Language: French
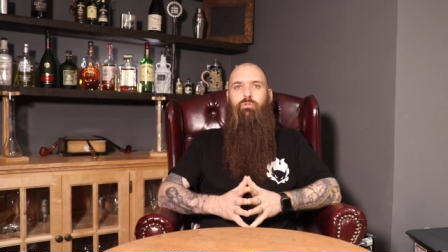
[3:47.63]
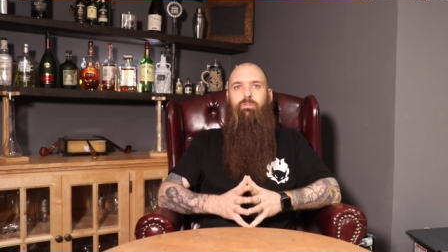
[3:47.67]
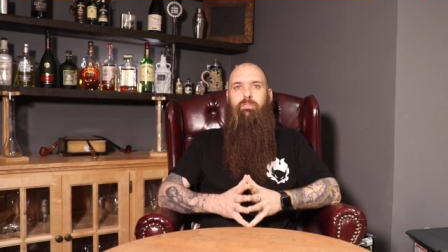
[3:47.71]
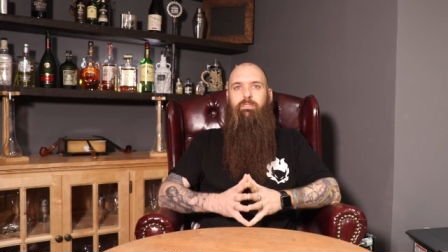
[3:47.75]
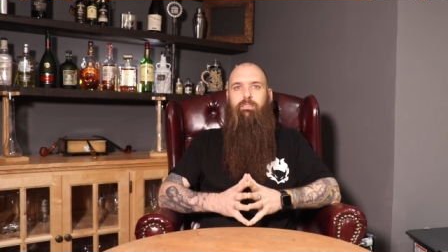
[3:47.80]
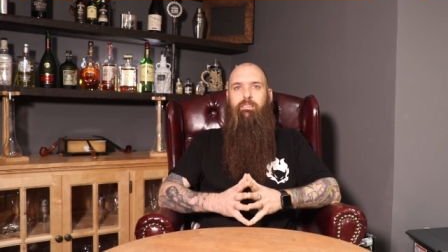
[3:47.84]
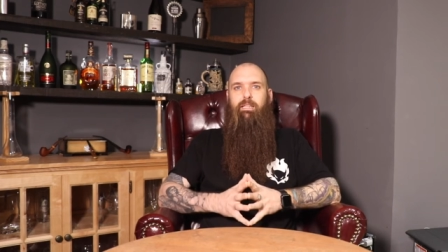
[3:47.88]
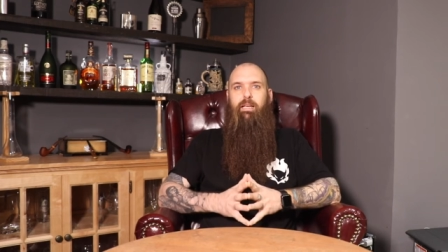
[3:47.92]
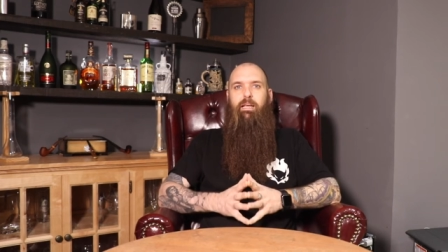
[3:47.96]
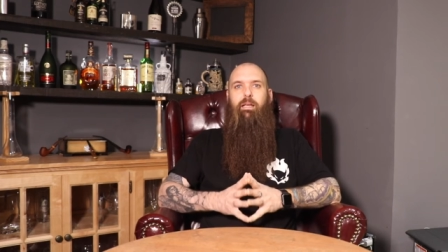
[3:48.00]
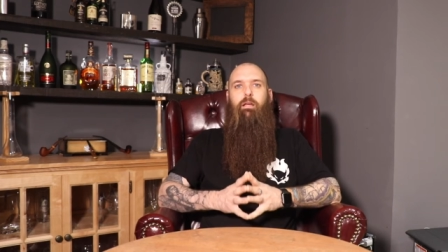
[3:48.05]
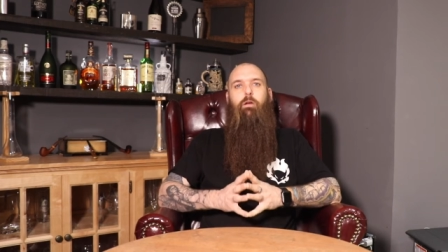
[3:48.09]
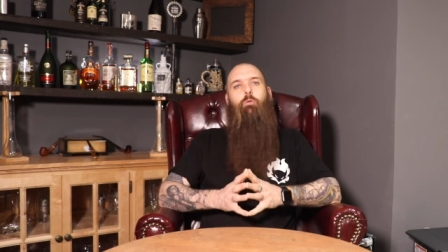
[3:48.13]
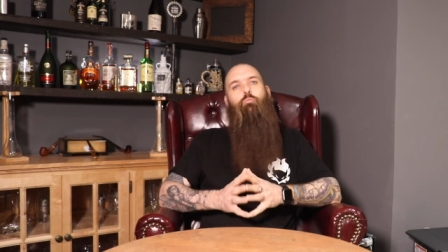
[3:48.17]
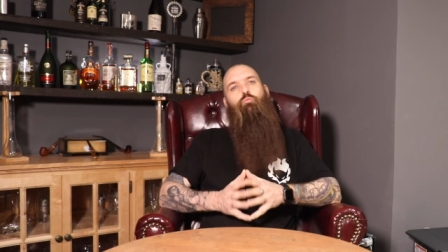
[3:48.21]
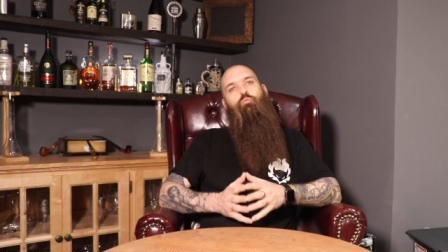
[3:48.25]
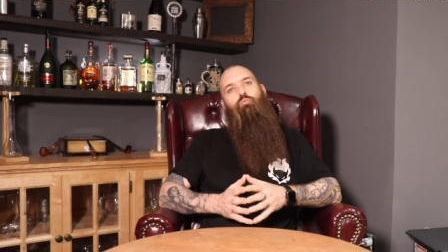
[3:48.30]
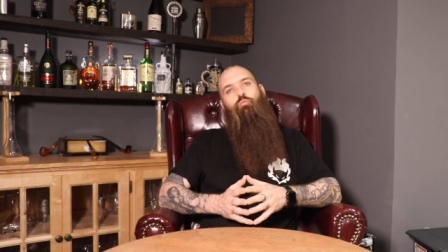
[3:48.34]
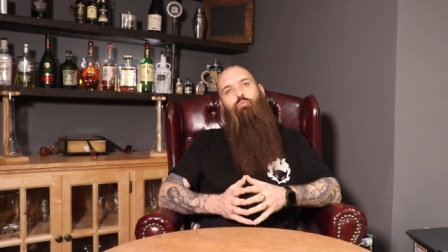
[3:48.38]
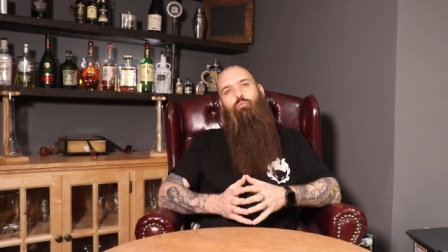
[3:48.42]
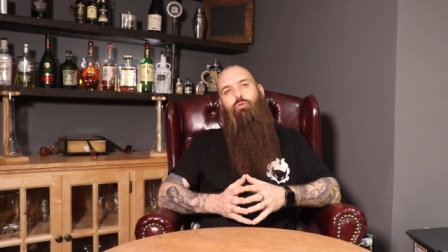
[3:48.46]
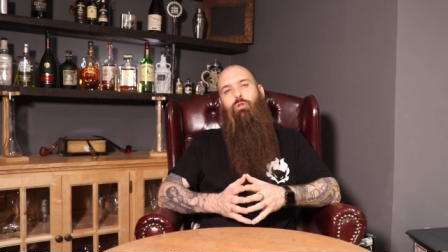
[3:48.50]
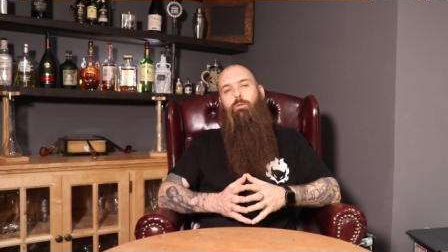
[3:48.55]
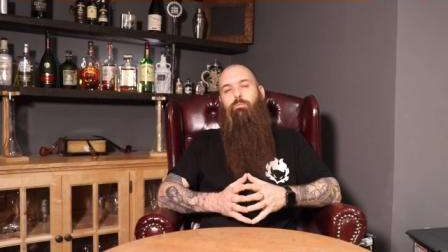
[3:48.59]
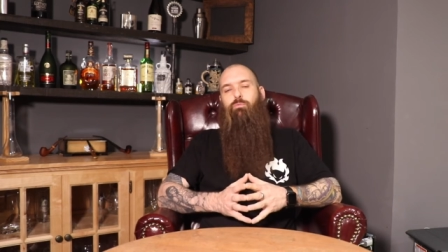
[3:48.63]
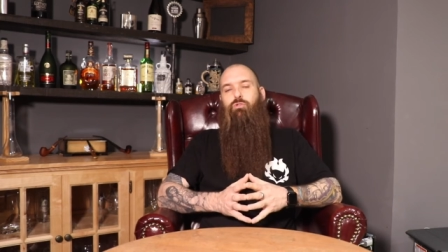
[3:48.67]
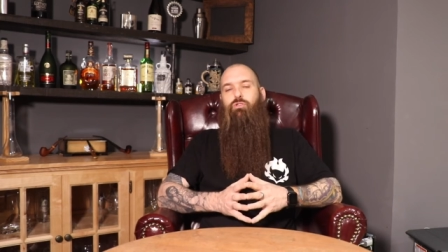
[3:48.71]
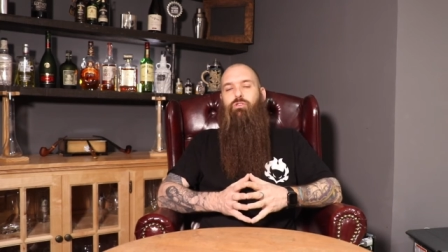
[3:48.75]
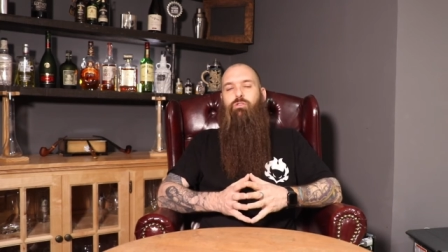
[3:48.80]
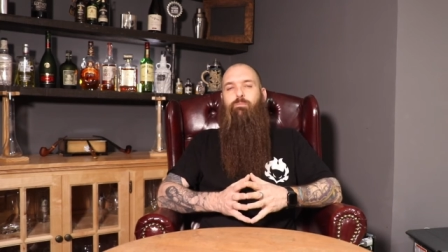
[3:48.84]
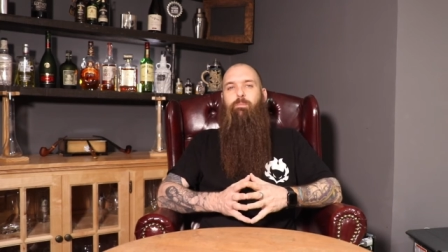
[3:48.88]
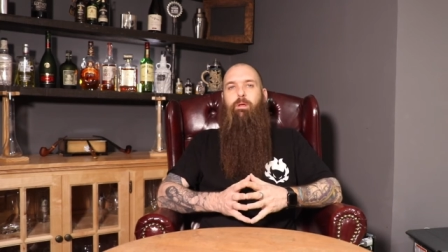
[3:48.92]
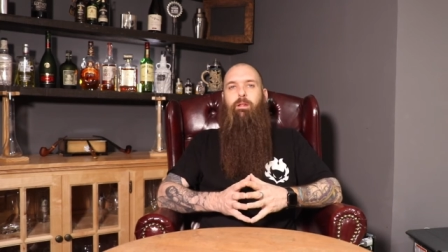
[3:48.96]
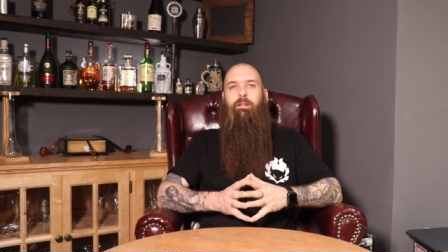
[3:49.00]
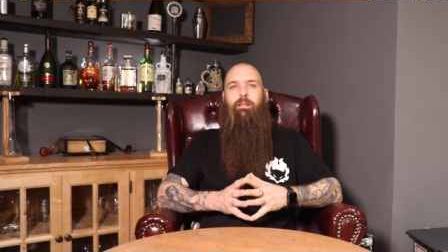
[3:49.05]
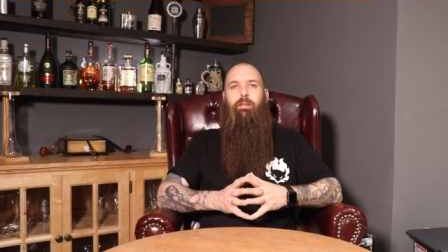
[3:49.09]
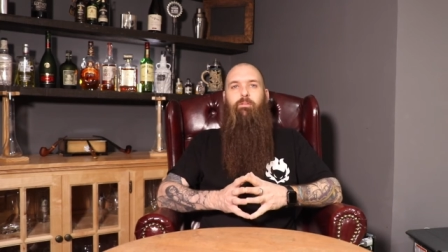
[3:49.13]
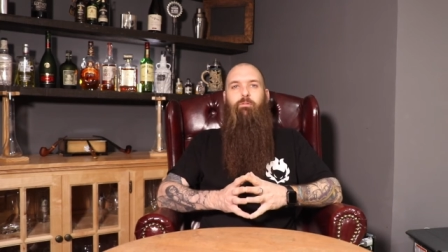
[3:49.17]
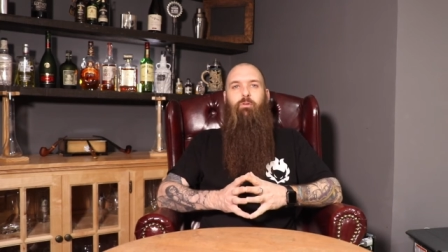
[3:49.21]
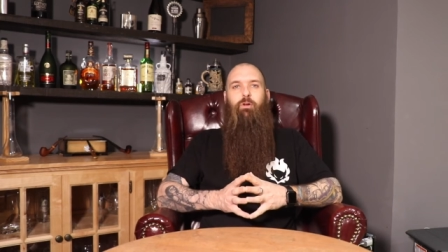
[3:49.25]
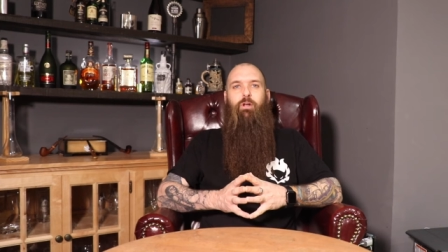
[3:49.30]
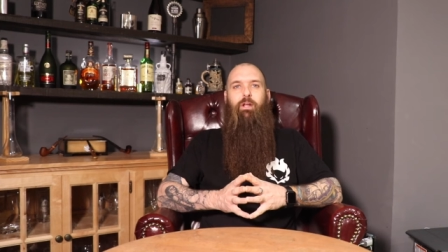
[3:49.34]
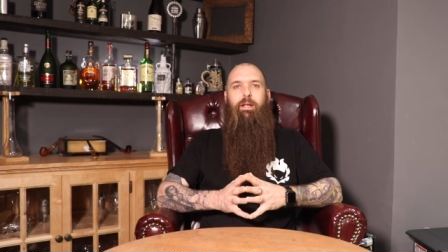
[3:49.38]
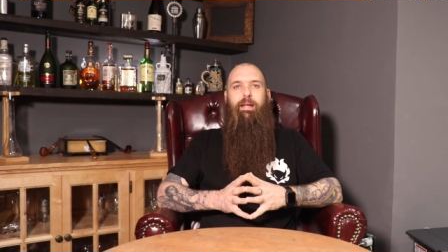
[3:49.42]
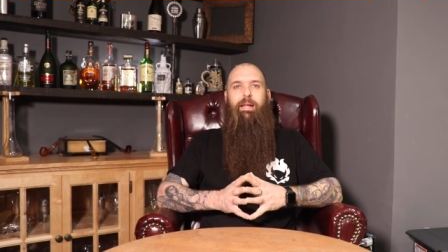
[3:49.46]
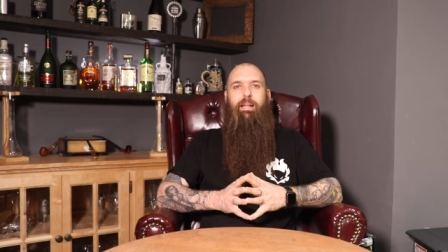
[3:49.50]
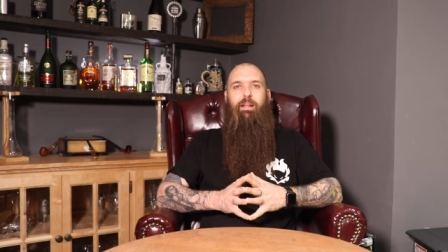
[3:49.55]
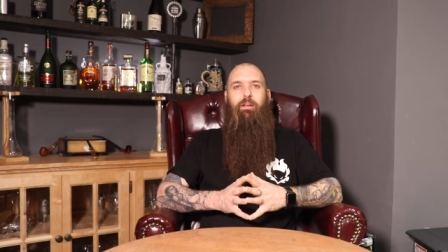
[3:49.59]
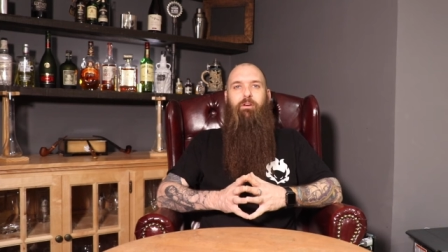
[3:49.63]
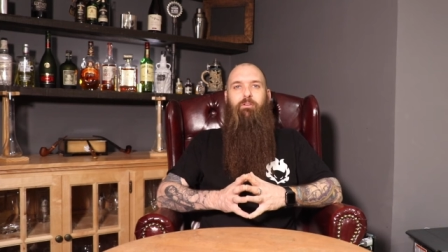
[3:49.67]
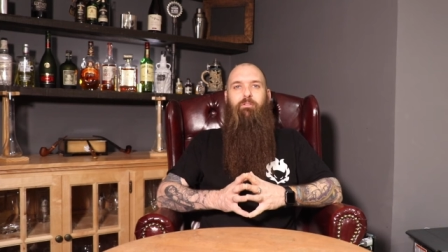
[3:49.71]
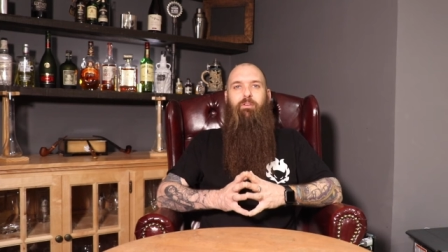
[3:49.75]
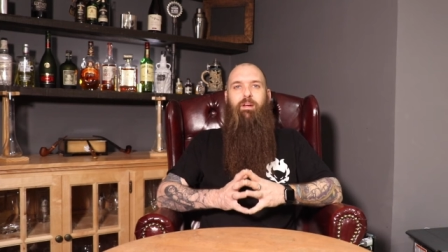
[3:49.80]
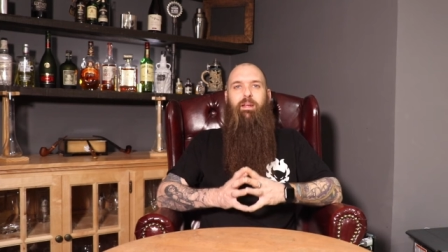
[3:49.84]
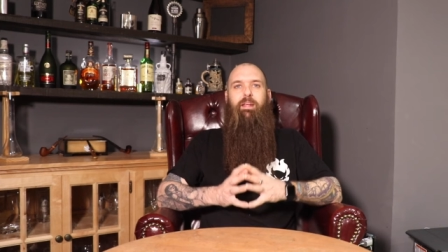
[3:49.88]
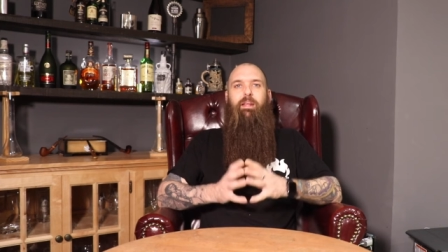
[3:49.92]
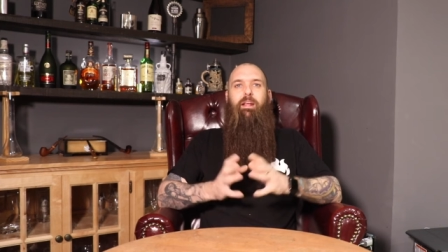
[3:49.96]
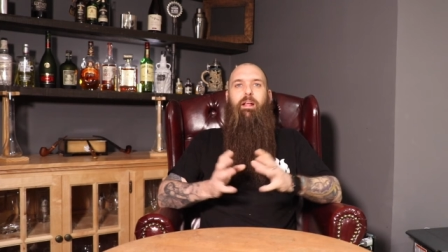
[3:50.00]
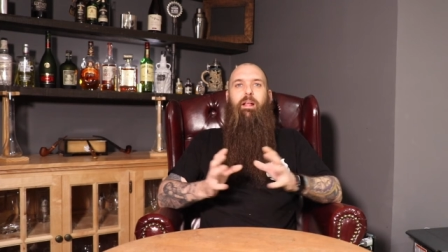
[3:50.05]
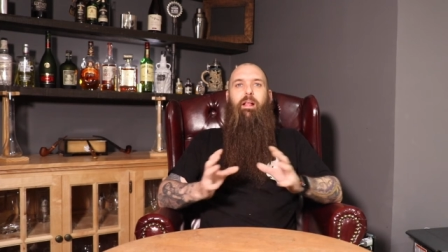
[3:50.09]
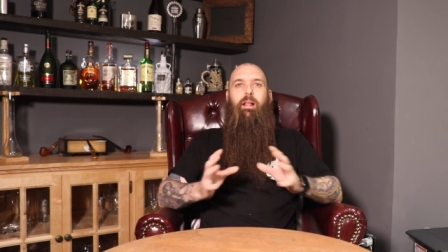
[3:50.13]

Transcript: disais, des petites semaines des fois de 80.